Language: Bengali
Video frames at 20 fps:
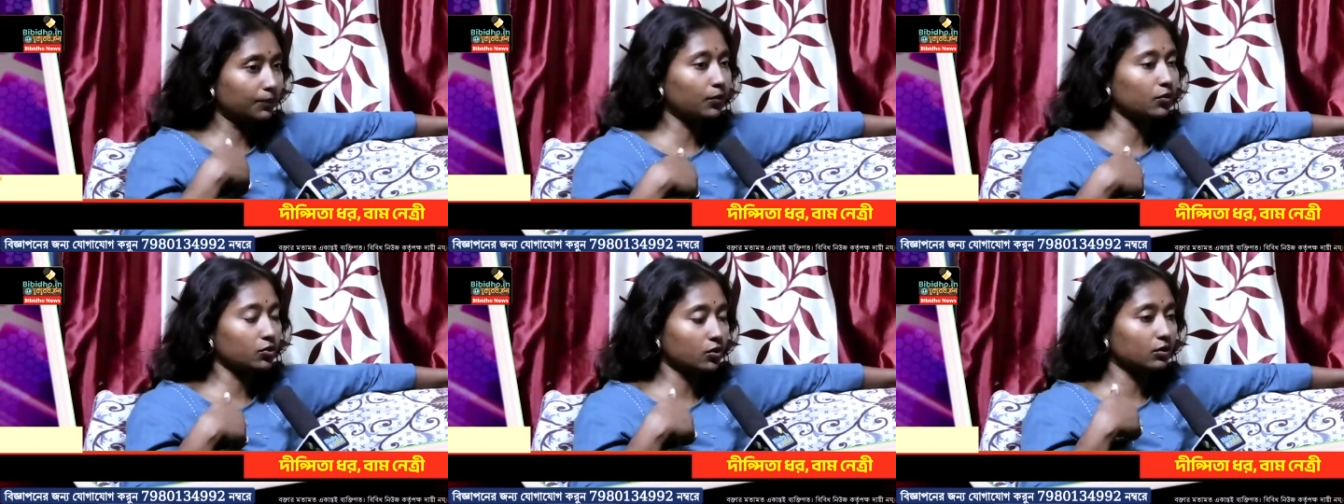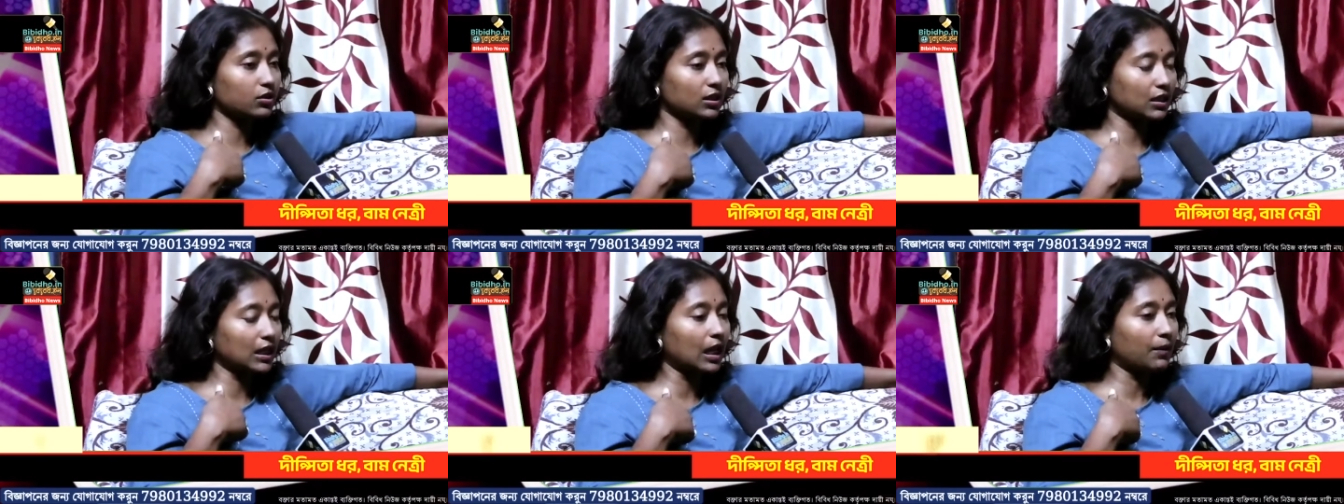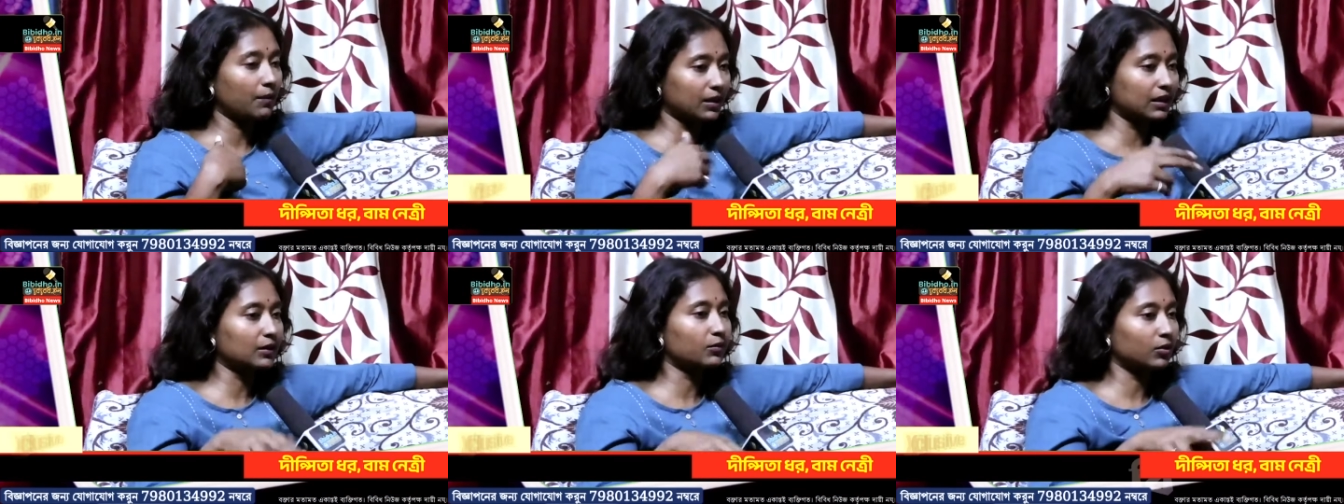প্রশ্ন যেটা
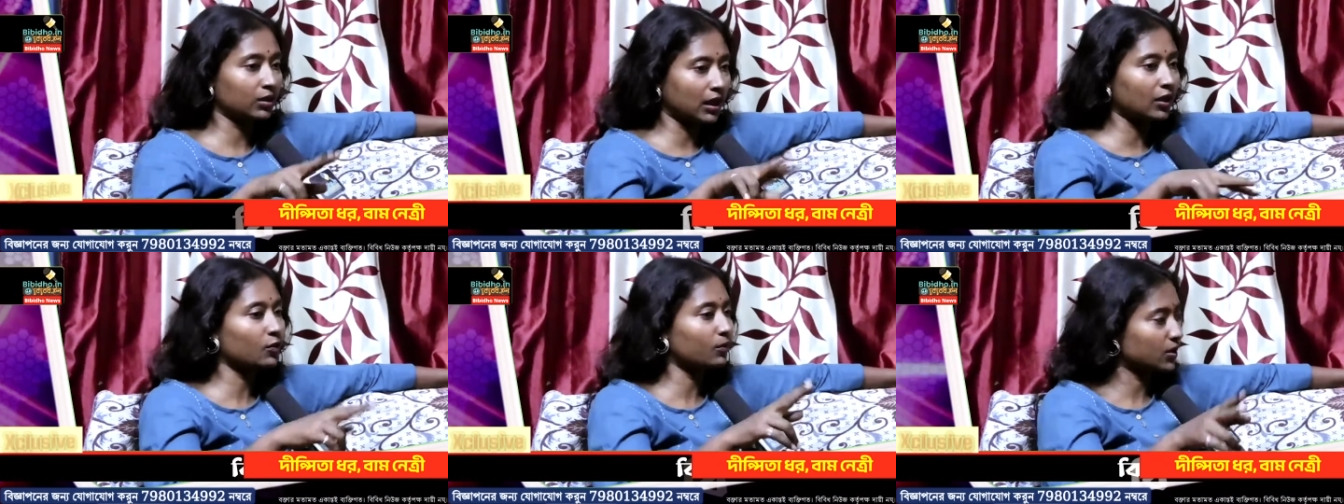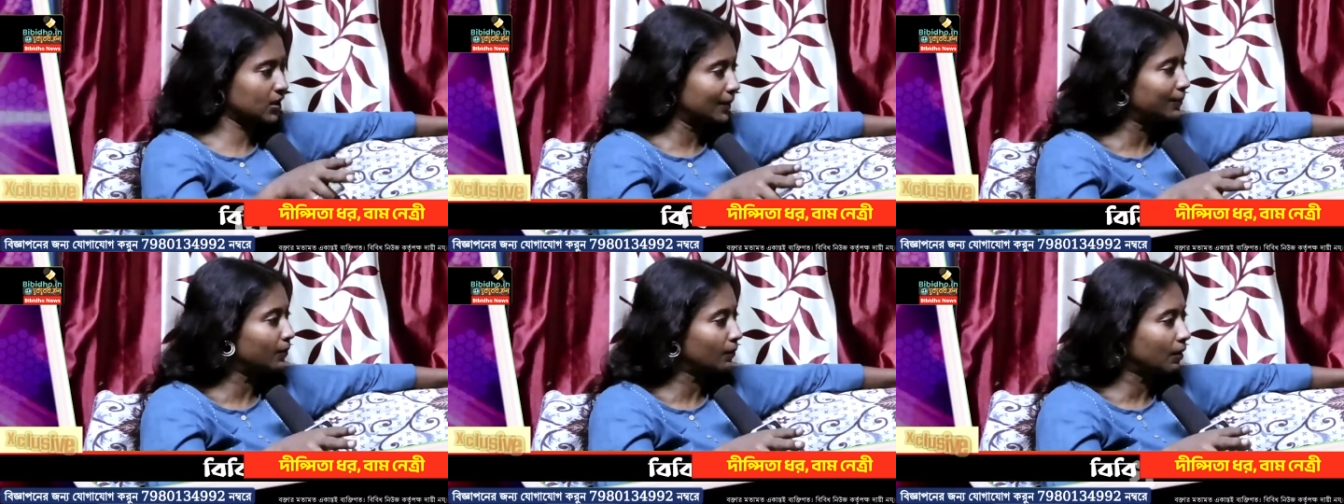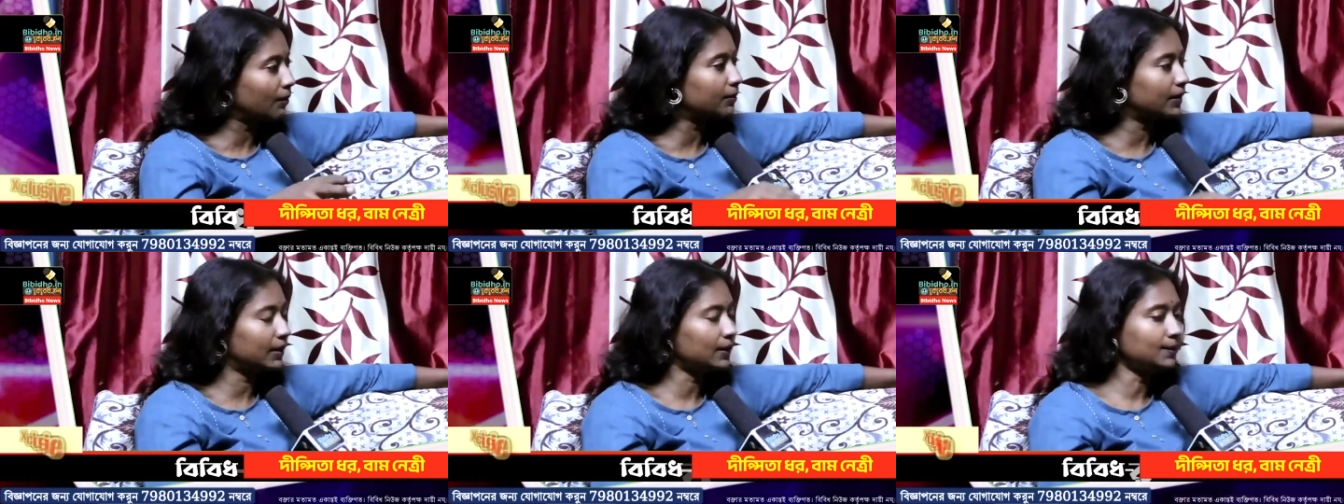আমাদের মনে আরো বেশি
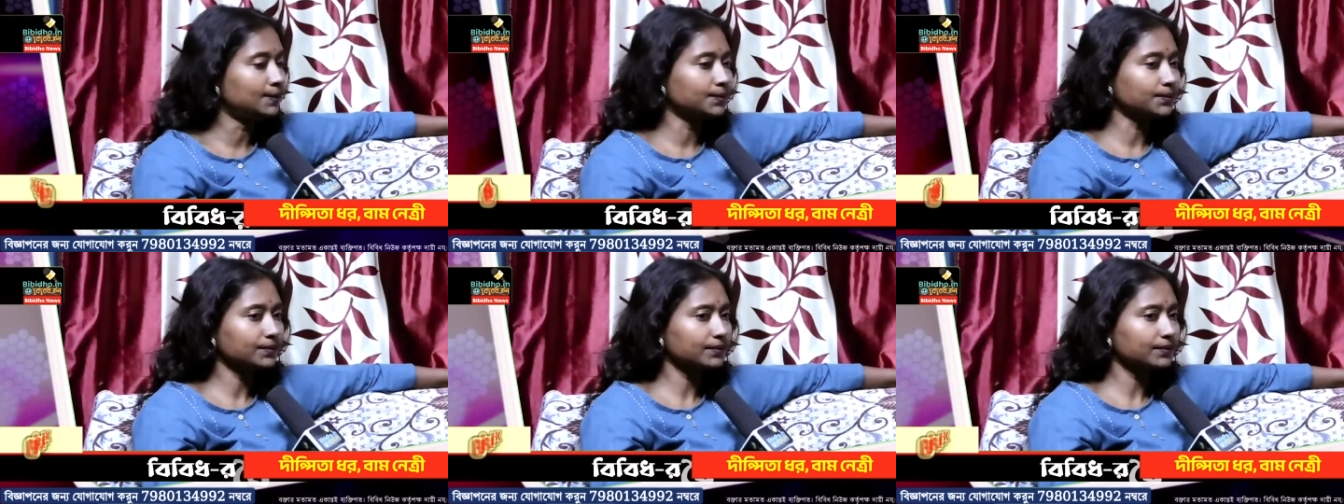প্রভাবের